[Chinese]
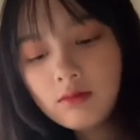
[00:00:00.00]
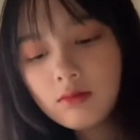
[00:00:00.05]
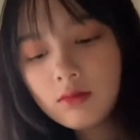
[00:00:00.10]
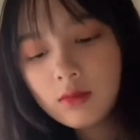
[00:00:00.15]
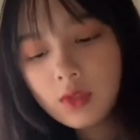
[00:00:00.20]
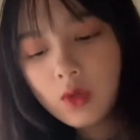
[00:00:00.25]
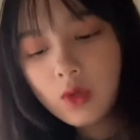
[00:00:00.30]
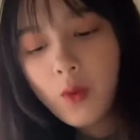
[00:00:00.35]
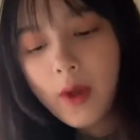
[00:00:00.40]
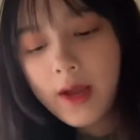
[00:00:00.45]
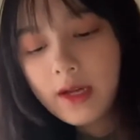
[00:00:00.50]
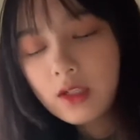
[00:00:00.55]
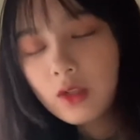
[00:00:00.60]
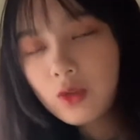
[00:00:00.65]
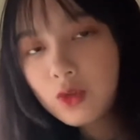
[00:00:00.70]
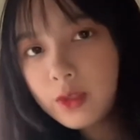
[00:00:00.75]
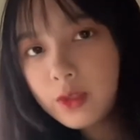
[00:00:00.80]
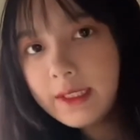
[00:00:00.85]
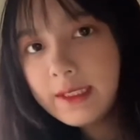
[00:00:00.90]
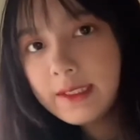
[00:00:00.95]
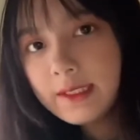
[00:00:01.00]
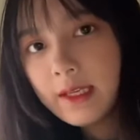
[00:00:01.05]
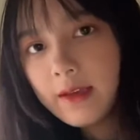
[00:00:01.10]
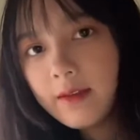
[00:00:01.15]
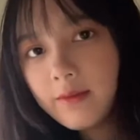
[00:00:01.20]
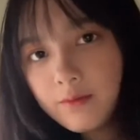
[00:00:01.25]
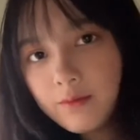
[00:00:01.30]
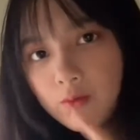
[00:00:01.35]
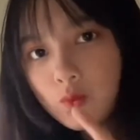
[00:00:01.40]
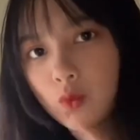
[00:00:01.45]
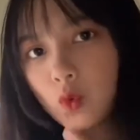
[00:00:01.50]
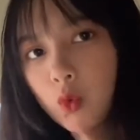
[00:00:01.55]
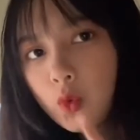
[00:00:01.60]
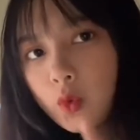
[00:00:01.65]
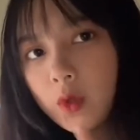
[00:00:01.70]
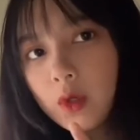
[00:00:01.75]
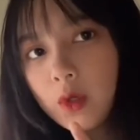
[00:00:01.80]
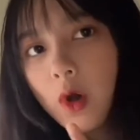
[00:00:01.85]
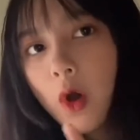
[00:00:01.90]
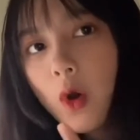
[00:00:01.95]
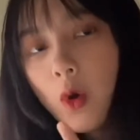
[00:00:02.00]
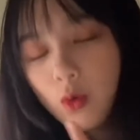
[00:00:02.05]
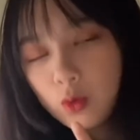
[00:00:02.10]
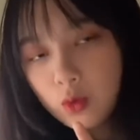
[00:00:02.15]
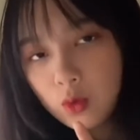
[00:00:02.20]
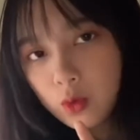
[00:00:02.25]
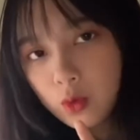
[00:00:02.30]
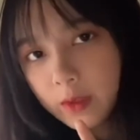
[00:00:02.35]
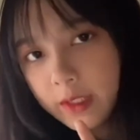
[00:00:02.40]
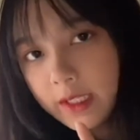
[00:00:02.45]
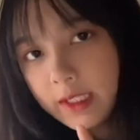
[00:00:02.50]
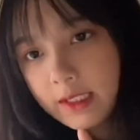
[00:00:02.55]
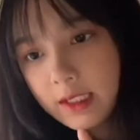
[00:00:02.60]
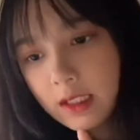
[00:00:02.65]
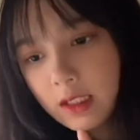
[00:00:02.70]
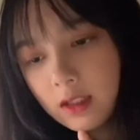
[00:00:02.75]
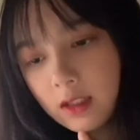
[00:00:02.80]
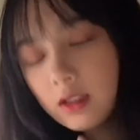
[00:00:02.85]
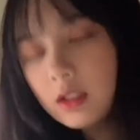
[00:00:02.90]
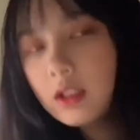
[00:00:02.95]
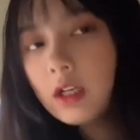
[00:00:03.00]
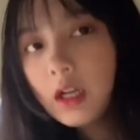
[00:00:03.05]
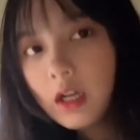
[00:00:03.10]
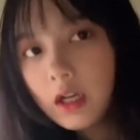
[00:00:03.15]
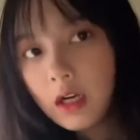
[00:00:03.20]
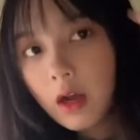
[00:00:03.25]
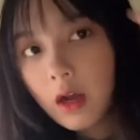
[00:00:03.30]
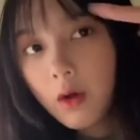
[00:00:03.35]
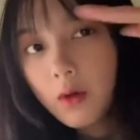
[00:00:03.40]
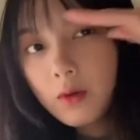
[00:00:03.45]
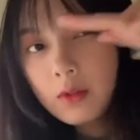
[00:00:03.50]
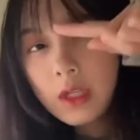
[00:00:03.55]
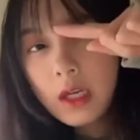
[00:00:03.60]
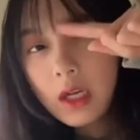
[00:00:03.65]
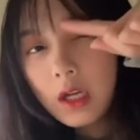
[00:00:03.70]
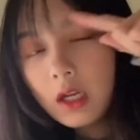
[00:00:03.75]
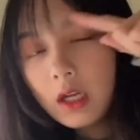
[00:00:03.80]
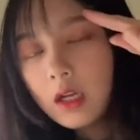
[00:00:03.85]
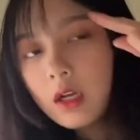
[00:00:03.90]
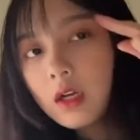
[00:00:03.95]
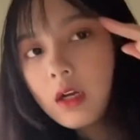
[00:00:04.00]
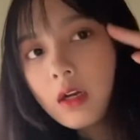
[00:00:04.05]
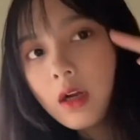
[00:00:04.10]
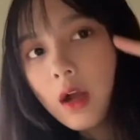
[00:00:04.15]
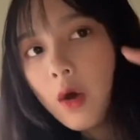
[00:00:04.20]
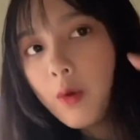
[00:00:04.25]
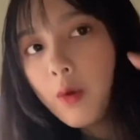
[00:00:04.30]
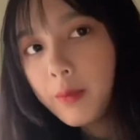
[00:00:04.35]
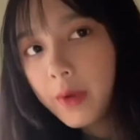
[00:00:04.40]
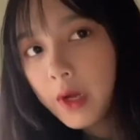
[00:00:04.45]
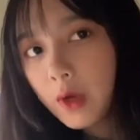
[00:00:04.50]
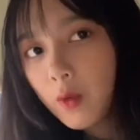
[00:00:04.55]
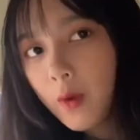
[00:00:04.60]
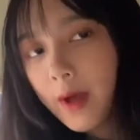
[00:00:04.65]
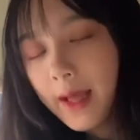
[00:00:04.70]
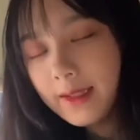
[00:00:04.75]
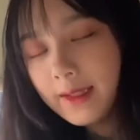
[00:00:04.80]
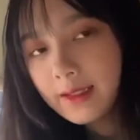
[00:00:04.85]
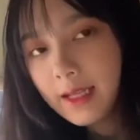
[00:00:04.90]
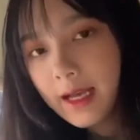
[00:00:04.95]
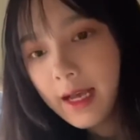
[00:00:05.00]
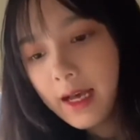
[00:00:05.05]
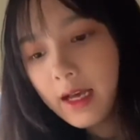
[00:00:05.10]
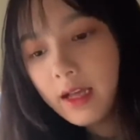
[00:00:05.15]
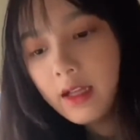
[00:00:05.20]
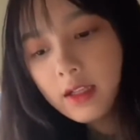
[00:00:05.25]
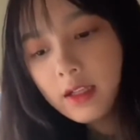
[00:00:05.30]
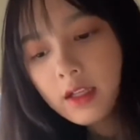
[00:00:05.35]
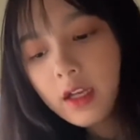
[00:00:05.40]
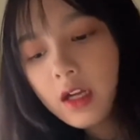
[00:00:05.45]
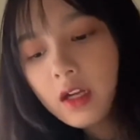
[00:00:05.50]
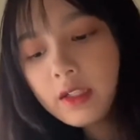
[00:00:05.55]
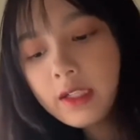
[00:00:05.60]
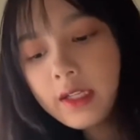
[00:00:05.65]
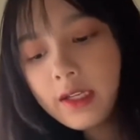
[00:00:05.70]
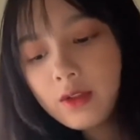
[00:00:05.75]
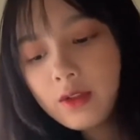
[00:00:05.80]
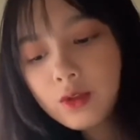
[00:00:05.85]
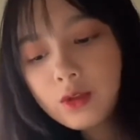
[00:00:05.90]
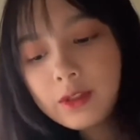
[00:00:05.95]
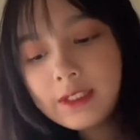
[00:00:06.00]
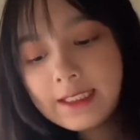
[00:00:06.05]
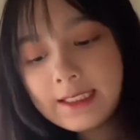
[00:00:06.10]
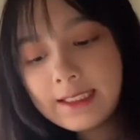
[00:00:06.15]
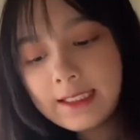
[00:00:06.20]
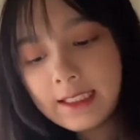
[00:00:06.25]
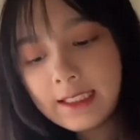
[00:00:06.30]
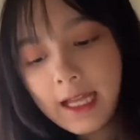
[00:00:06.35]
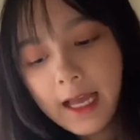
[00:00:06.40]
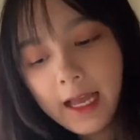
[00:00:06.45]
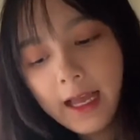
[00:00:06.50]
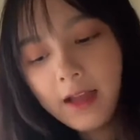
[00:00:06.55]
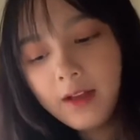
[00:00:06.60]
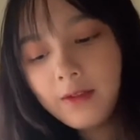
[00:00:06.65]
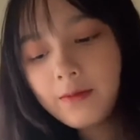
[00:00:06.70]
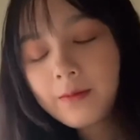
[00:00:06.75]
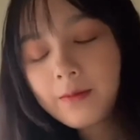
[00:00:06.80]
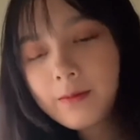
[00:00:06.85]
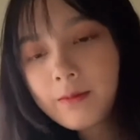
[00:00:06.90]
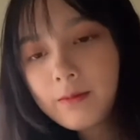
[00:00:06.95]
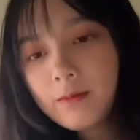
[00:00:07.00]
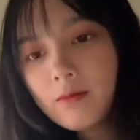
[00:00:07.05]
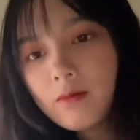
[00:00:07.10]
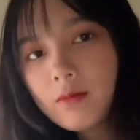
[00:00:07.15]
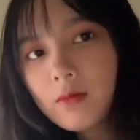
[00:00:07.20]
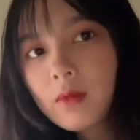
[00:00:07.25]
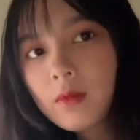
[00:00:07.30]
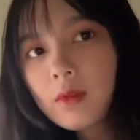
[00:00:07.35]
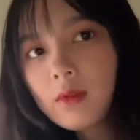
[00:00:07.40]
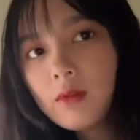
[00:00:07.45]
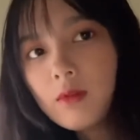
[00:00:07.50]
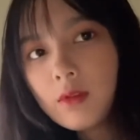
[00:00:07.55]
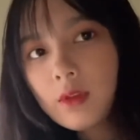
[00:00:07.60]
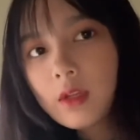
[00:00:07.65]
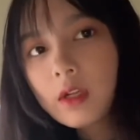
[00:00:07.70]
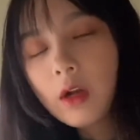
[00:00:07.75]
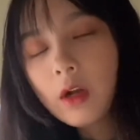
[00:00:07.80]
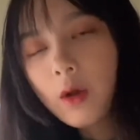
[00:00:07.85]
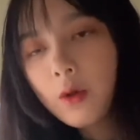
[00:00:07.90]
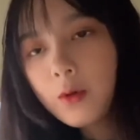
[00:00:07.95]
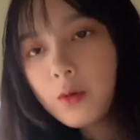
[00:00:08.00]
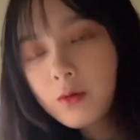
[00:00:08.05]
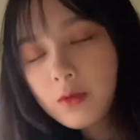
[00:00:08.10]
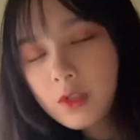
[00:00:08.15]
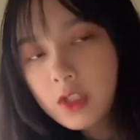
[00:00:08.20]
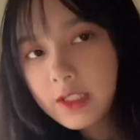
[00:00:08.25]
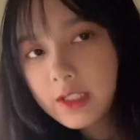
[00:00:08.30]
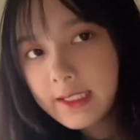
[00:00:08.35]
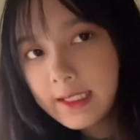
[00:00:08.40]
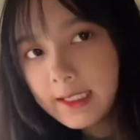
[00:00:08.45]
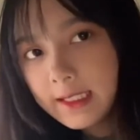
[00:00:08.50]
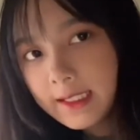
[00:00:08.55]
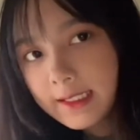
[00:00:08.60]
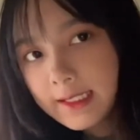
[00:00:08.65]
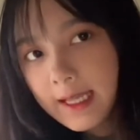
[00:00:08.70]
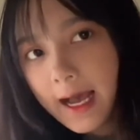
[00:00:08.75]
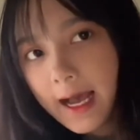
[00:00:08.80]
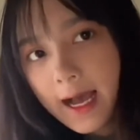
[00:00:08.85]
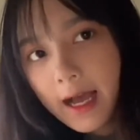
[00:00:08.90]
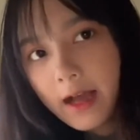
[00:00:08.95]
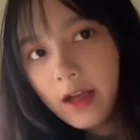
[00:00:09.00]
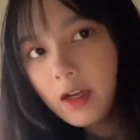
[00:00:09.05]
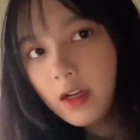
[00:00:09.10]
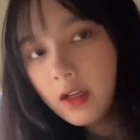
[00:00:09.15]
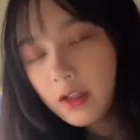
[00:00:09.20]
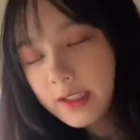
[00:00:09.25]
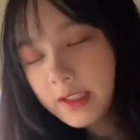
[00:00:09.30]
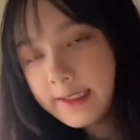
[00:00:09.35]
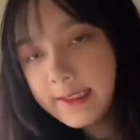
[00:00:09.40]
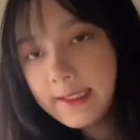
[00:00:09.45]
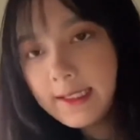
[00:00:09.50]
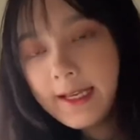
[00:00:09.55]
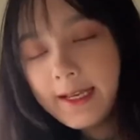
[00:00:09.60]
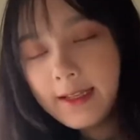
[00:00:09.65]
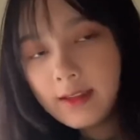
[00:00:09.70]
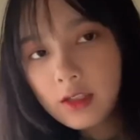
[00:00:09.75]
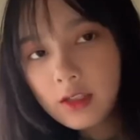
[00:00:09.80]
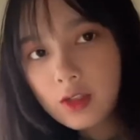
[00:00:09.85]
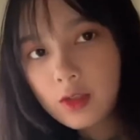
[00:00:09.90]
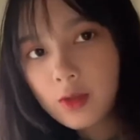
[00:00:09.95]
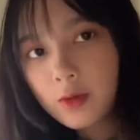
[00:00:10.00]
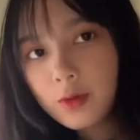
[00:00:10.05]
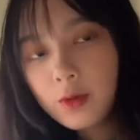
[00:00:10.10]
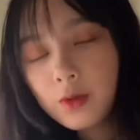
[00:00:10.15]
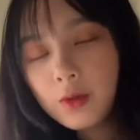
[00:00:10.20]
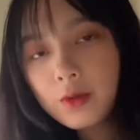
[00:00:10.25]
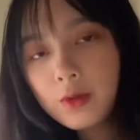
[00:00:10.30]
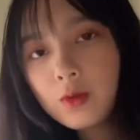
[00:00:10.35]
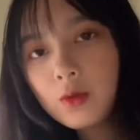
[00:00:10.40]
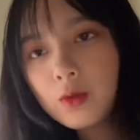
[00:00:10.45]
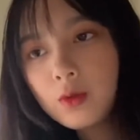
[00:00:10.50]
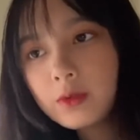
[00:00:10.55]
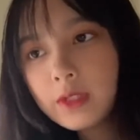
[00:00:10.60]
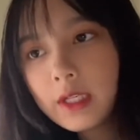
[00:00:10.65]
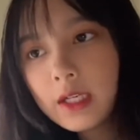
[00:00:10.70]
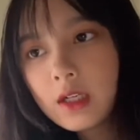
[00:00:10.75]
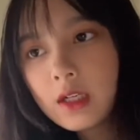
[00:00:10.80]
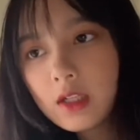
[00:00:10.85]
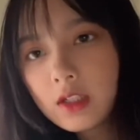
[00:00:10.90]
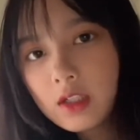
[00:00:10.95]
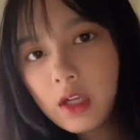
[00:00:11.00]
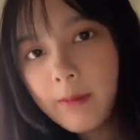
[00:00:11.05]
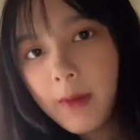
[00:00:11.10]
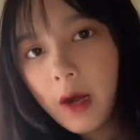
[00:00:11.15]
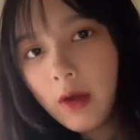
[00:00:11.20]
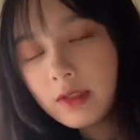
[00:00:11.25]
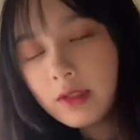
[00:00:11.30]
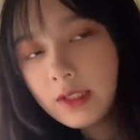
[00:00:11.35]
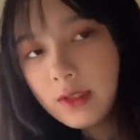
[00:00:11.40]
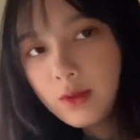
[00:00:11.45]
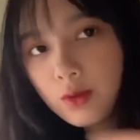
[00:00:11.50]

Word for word: 你晚上睡前涂厚涂一层，然后呢，然后不要管它，第二天睡起来，然后用纸巾一擦，洗脸的时候用用那个热毛巾